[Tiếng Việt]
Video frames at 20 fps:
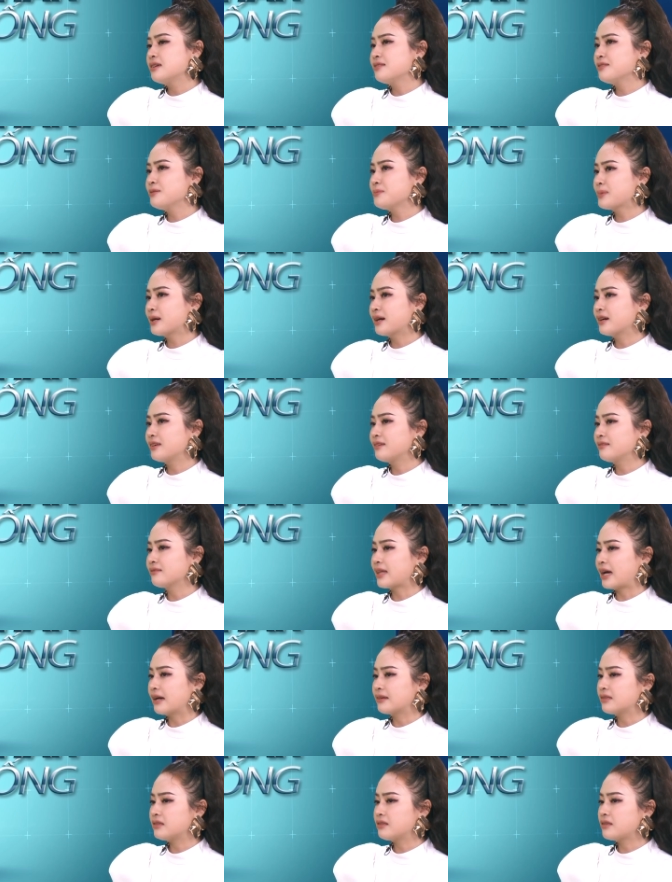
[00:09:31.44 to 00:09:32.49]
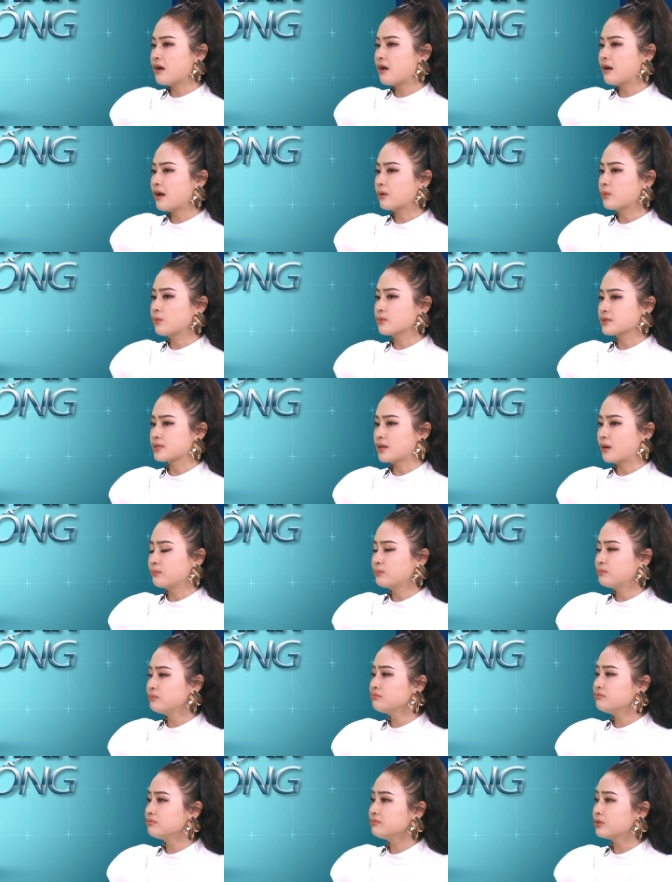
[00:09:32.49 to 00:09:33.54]
Nhưng mà hiện tại thì do là cuộc
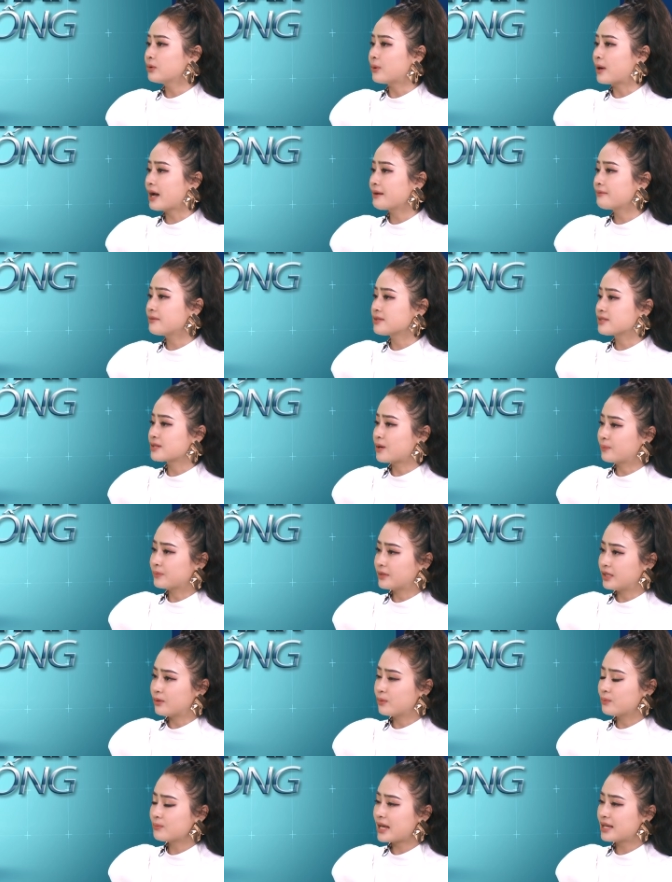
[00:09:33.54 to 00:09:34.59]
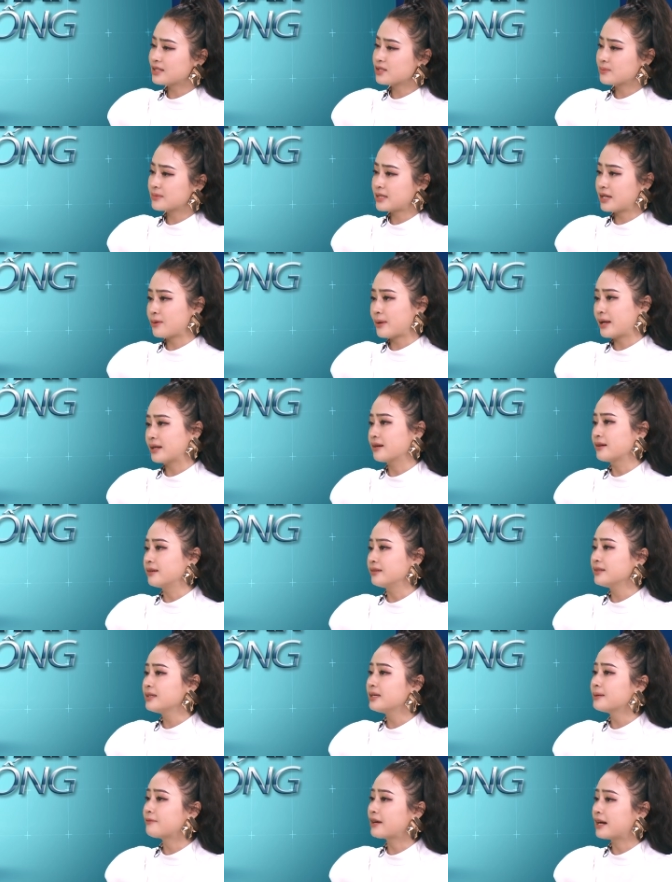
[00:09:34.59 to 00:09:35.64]
sống của hai vợ chồng thì cũng đang trong giai đoạn khởi
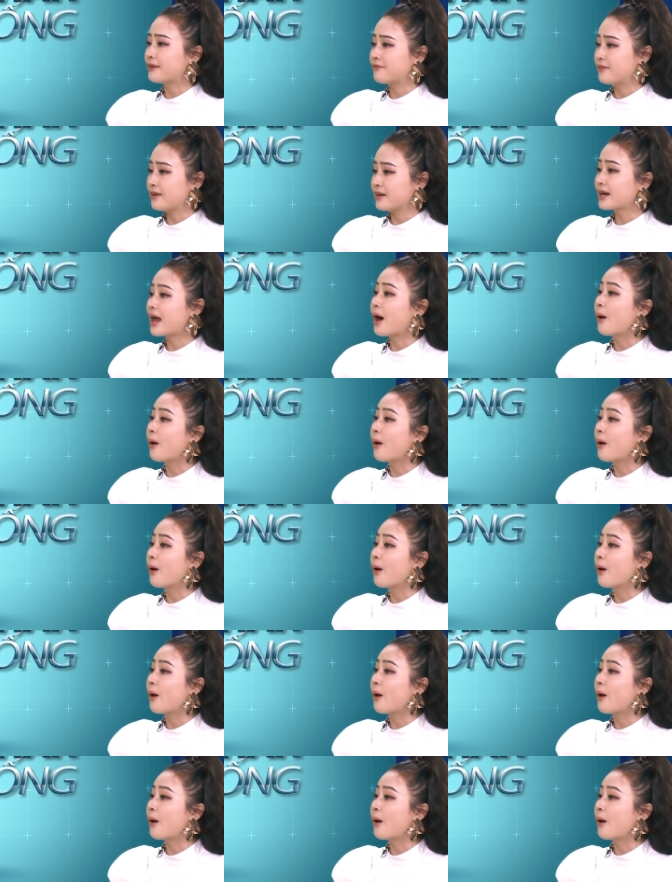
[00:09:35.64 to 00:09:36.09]
nghiệp và phấn